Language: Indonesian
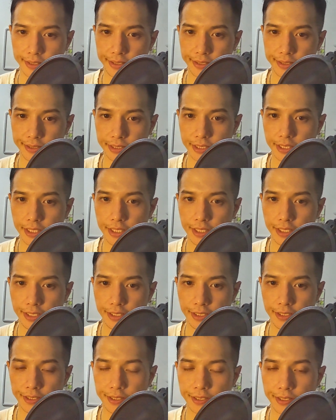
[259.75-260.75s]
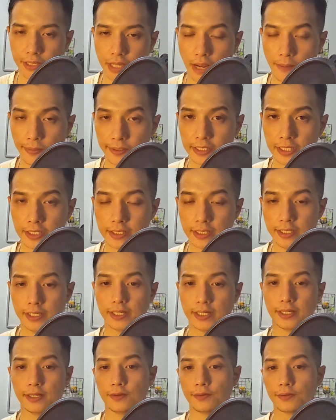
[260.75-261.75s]
Jadi, apa yang terjadi
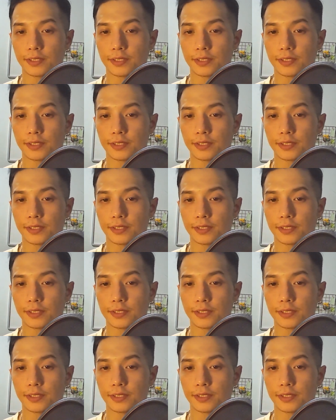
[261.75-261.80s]
kalau